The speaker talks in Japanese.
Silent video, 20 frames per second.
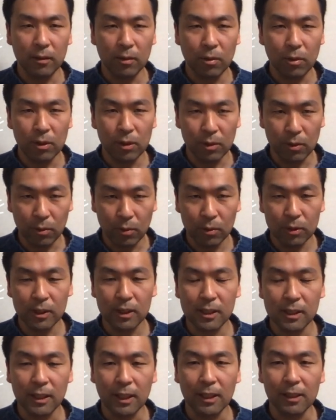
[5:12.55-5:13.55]
コインを保
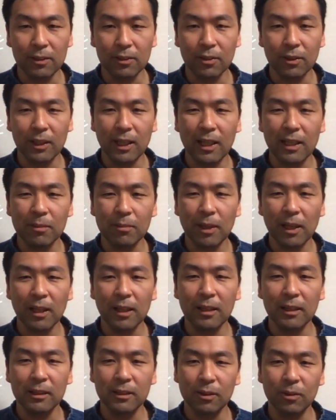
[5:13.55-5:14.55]
持しているのであれ
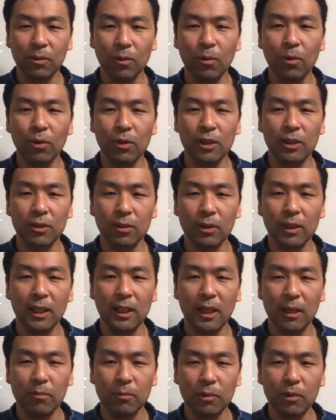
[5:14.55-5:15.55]
ばそのコインの値
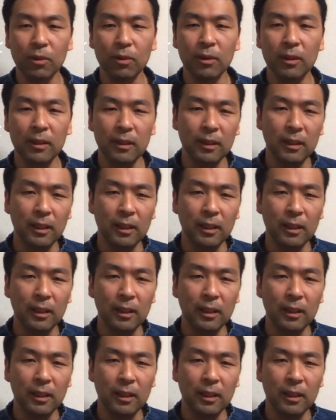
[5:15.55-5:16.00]
段も、